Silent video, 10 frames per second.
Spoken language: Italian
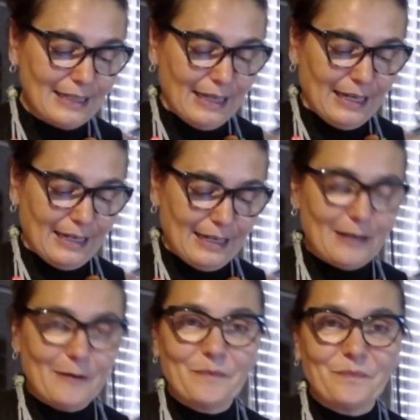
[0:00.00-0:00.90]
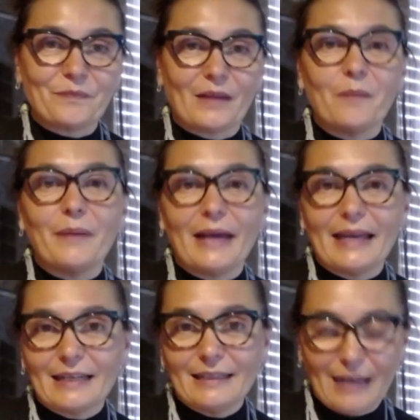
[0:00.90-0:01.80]
ehm,
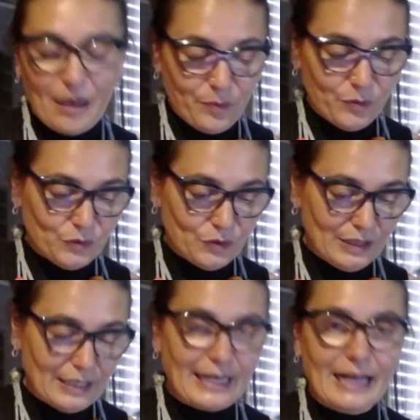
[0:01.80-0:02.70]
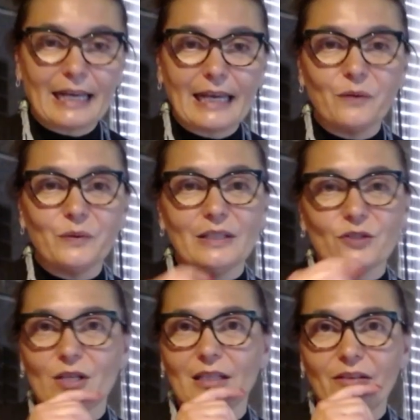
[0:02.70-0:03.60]
per appunto dire che anche lui
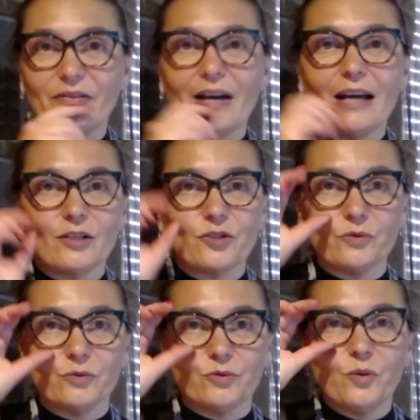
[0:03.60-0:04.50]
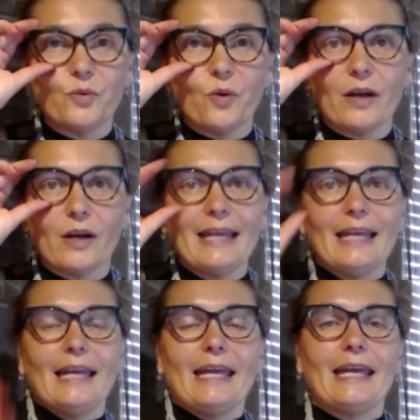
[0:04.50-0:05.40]
dieci anni fa ha ricevuto il cuore
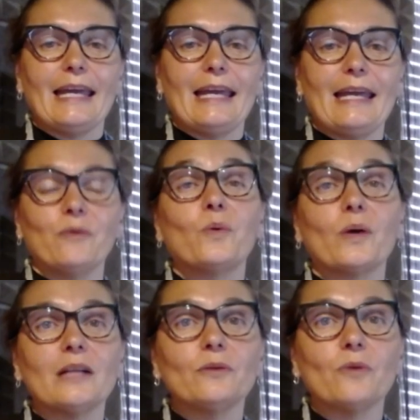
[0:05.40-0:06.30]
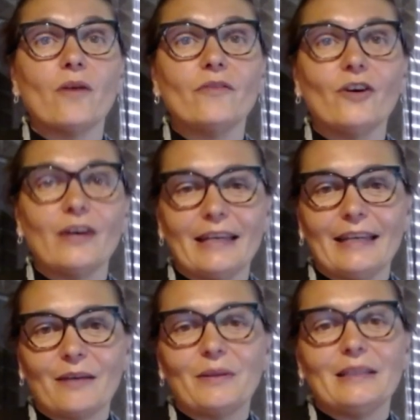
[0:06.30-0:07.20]
e un cuore nuovo
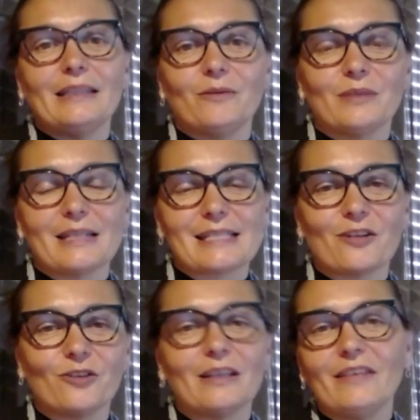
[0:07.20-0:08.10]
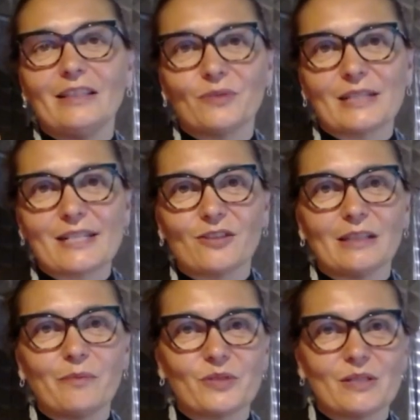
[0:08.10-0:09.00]
e quindi una seconda vita, una
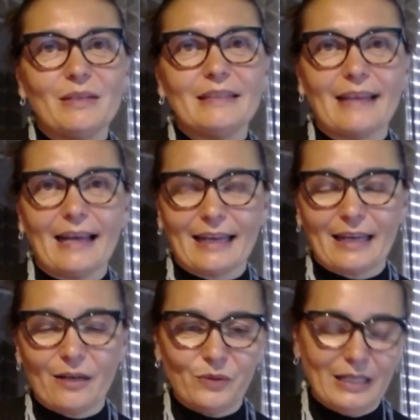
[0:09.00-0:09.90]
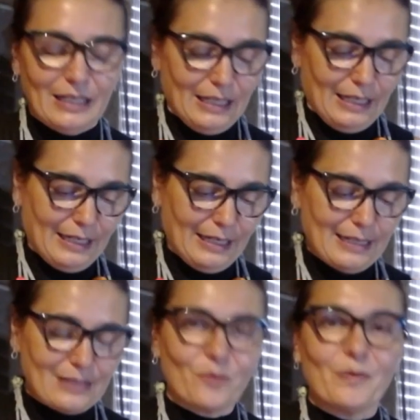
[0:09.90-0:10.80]
seconda possibilità, anche lui
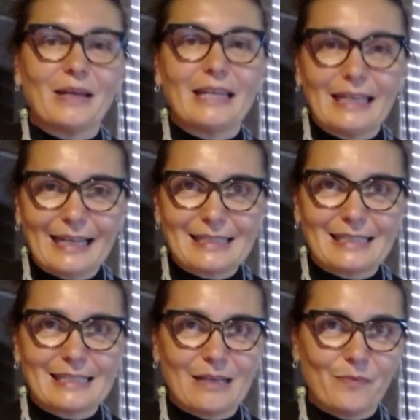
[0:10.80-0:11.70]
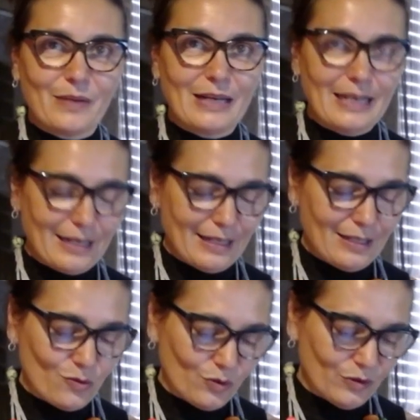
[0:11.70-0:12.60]
eh, insomma ringrazia sempre il, il
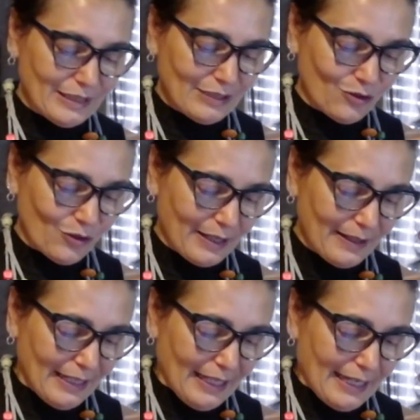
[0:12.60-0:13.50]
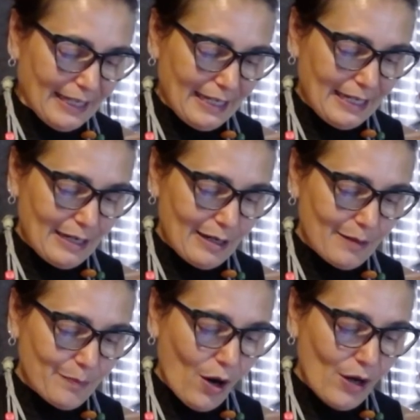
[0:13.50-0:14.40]
suo donatore.
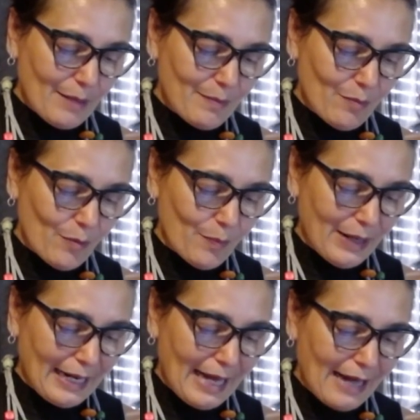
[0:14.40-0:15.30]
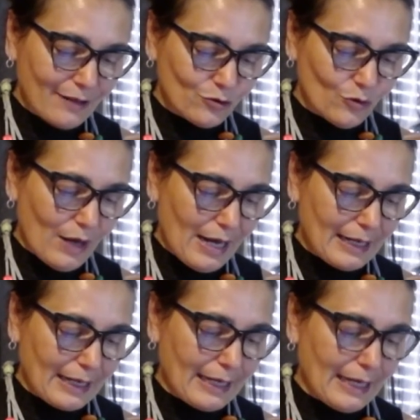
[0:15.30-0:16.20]
Eh, poi abbiamo parlato
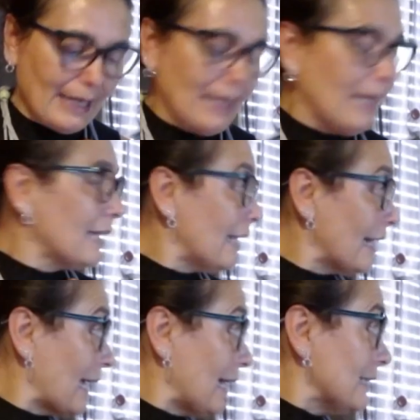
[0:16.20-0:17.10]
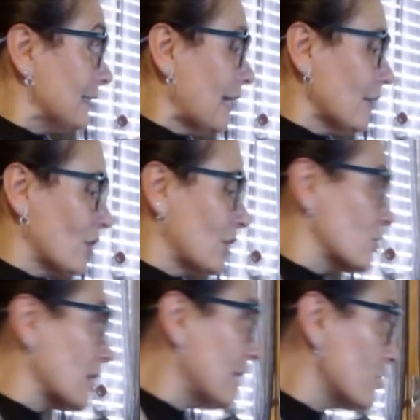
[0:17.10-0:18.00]
anche del calendario che
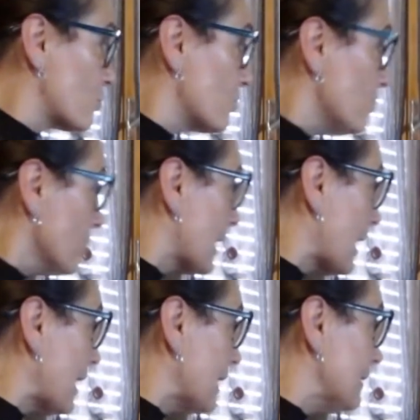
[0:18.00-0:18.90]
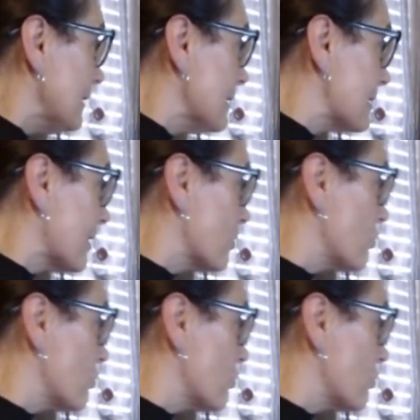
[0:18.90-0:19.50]
c'è laggiù che è di Sergio